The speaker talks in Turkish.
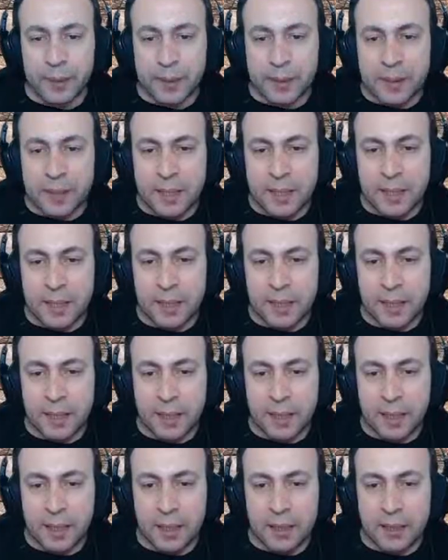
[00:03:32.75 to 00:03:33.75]
Sen de
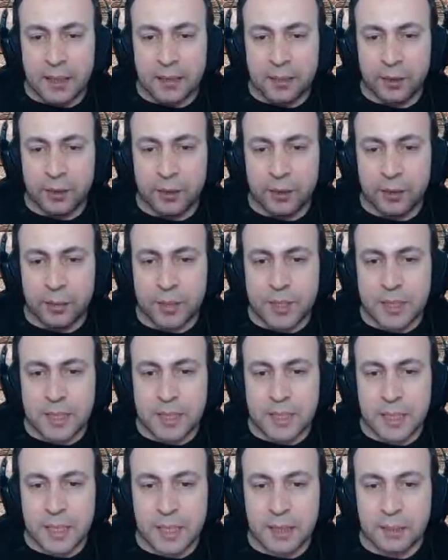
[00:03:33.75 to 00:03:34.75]
gel. Ağzım vurkum.
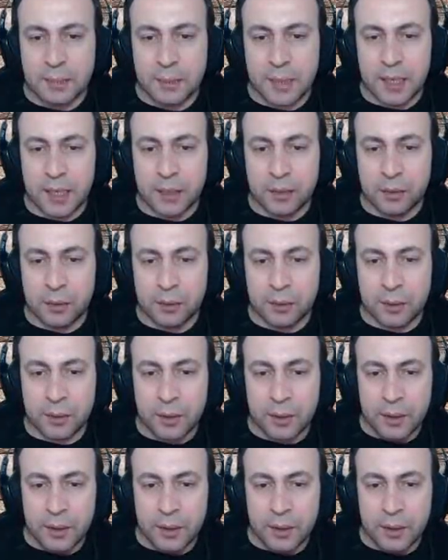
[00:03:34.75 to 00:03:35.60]
Sesini aldım. Nereye gidiyorsun?